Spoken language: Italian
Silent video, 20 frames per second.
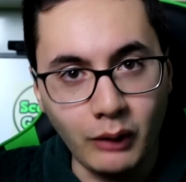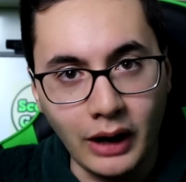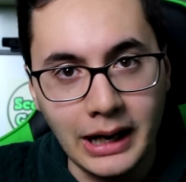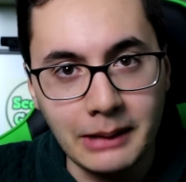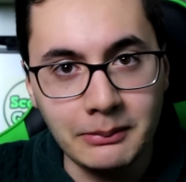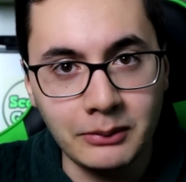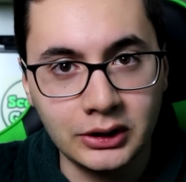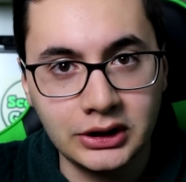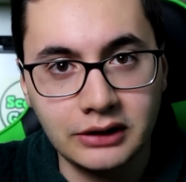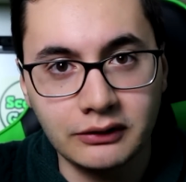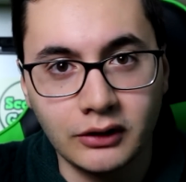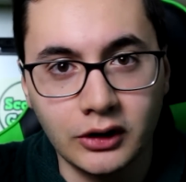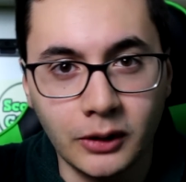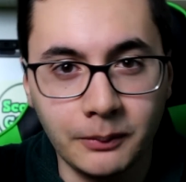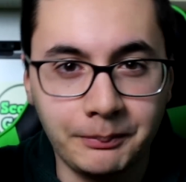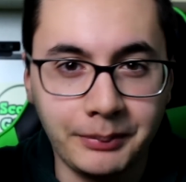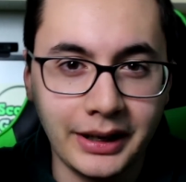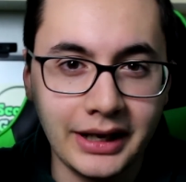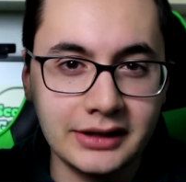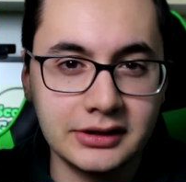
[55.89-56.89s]
Quale motivo
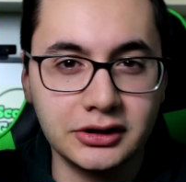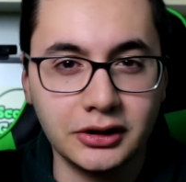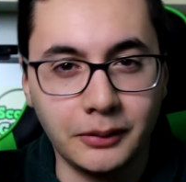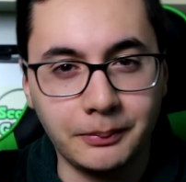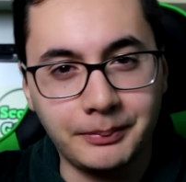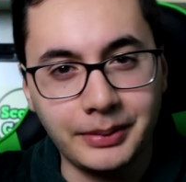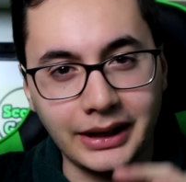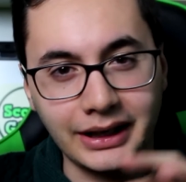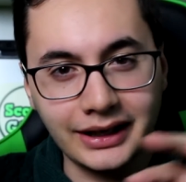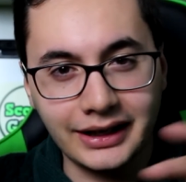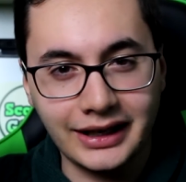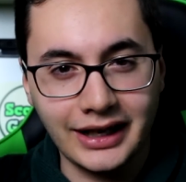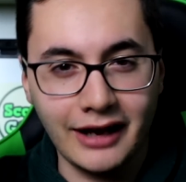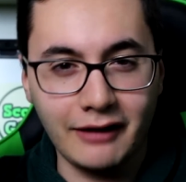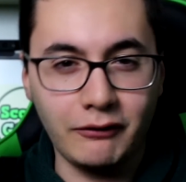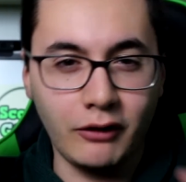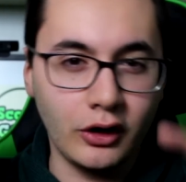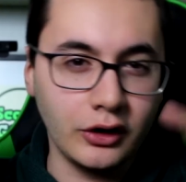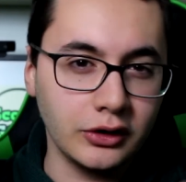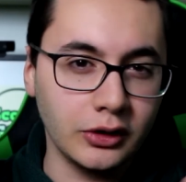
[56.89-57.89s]
l'ho preso?
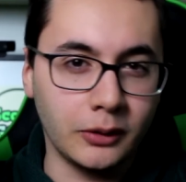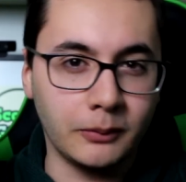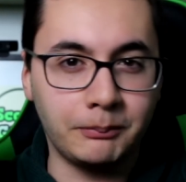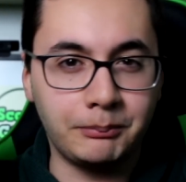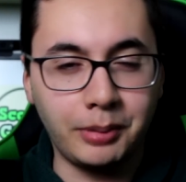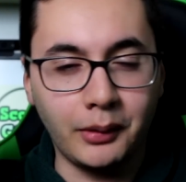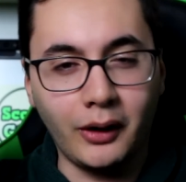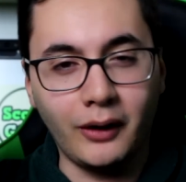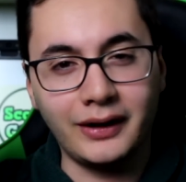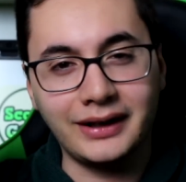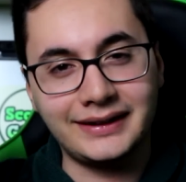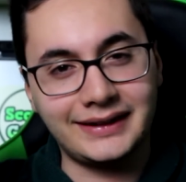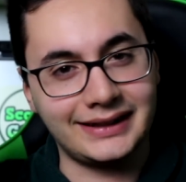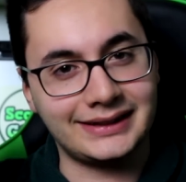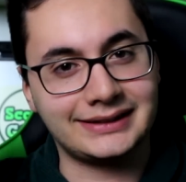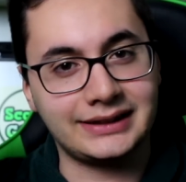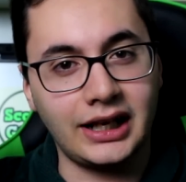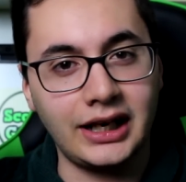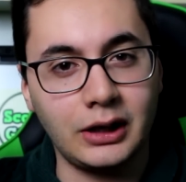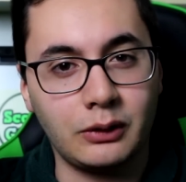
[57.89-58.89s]
Perché voglio un po'
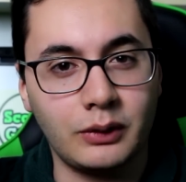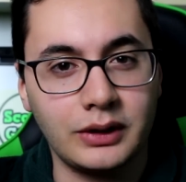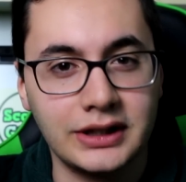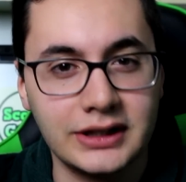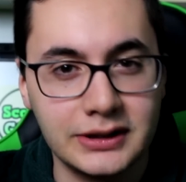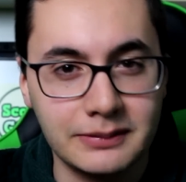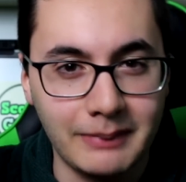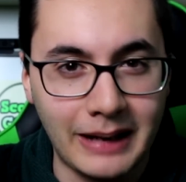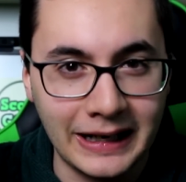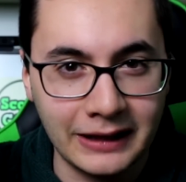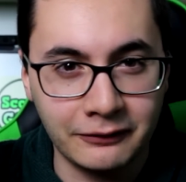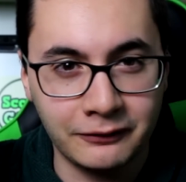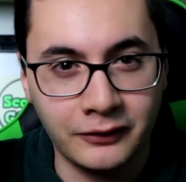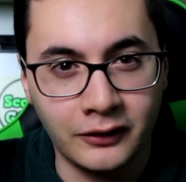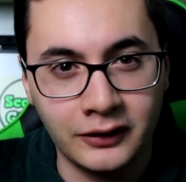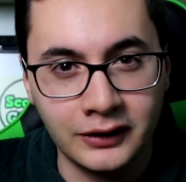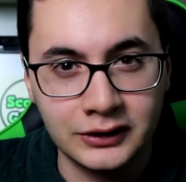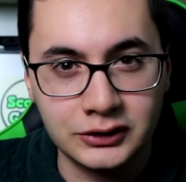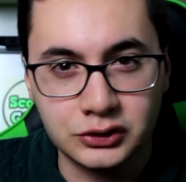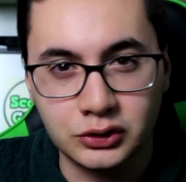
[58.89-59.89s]
ritestare quegli
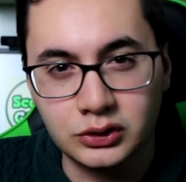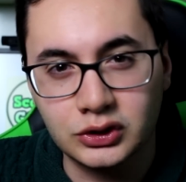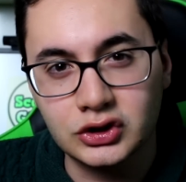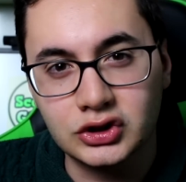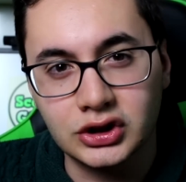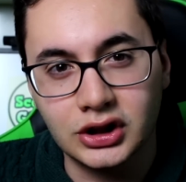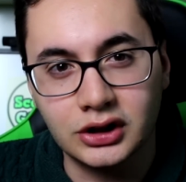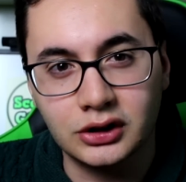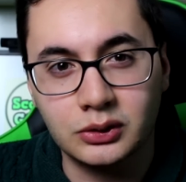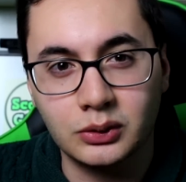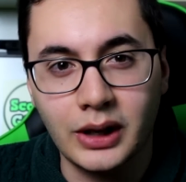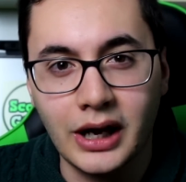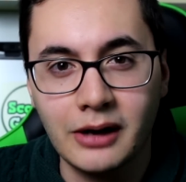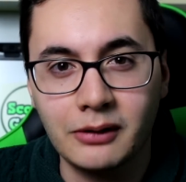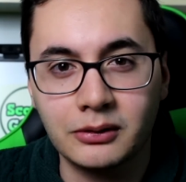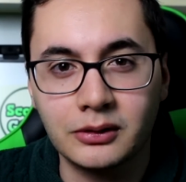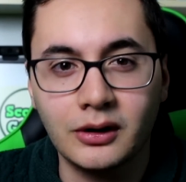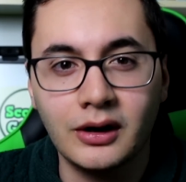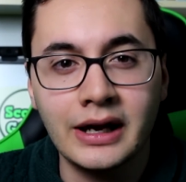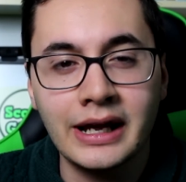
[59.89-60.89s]
smartphone sotto i 100
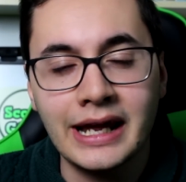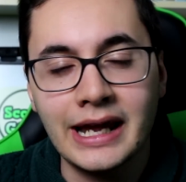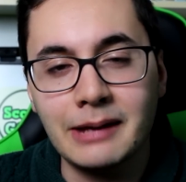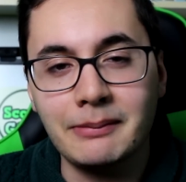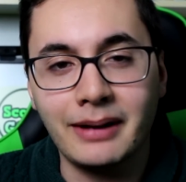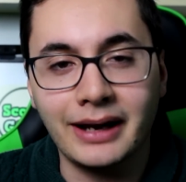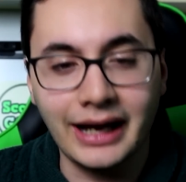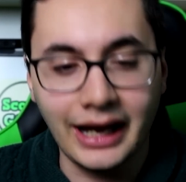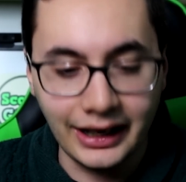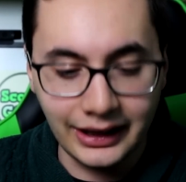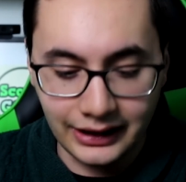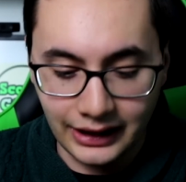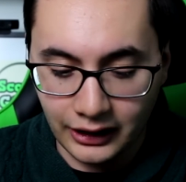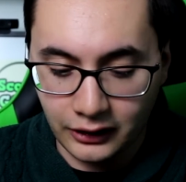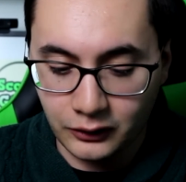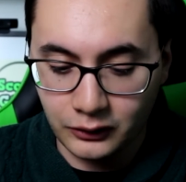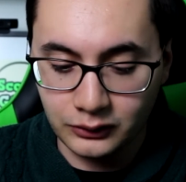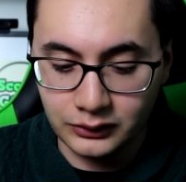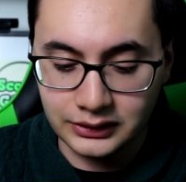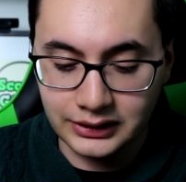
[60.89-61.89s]
euro e magari
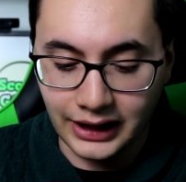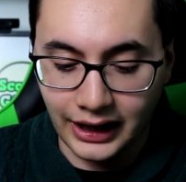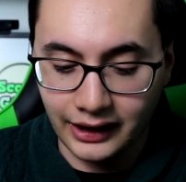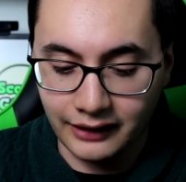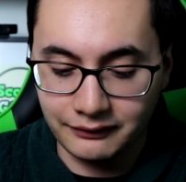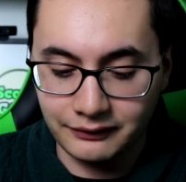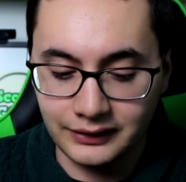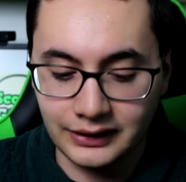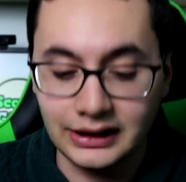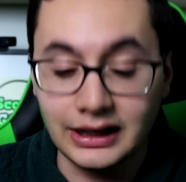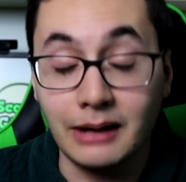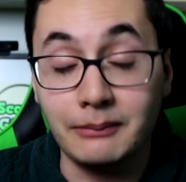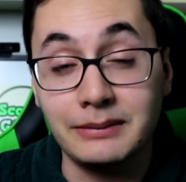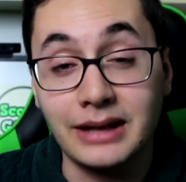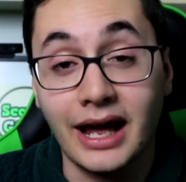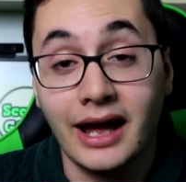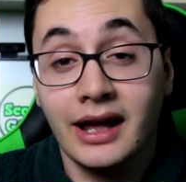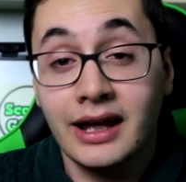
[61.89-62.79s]
raccontarvi la mia